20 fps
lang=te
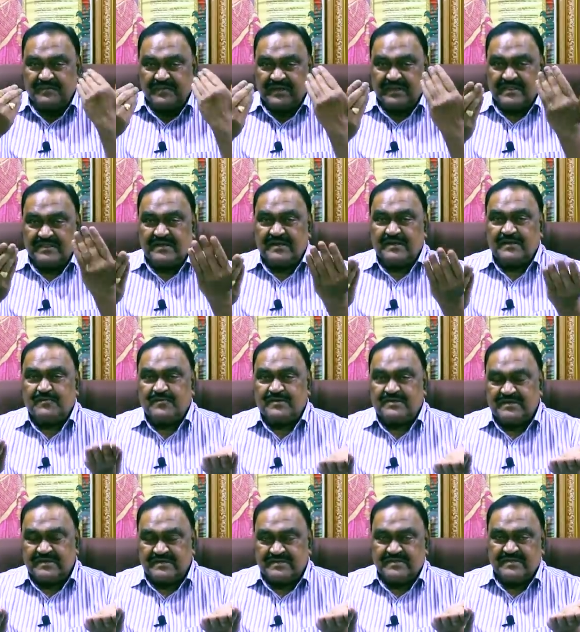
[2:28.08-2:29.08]
మీ అందరు
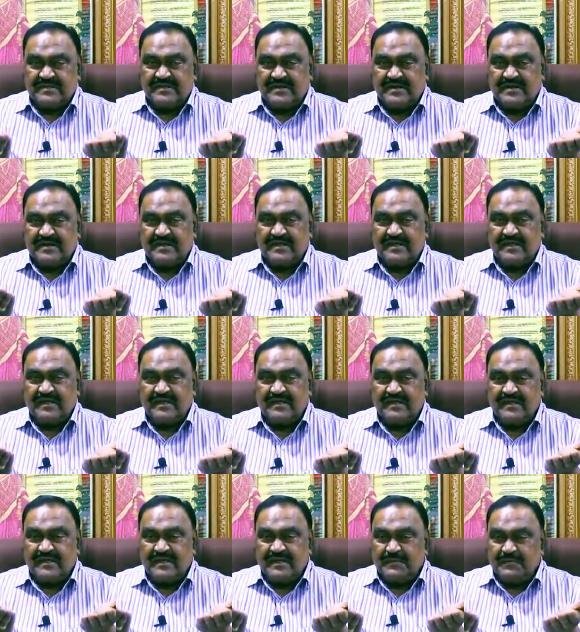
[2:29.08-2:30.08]
రిక్వెస్ట్ చేస్తుంది ఏంటంటే
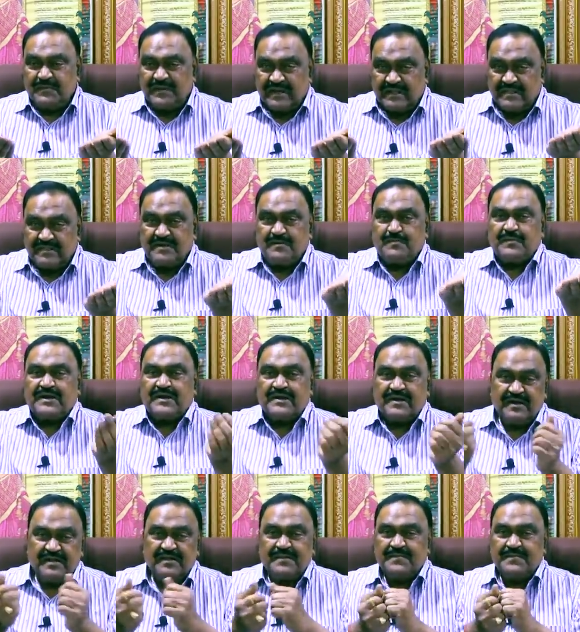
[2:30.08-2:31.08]
మీరందరూ మారండి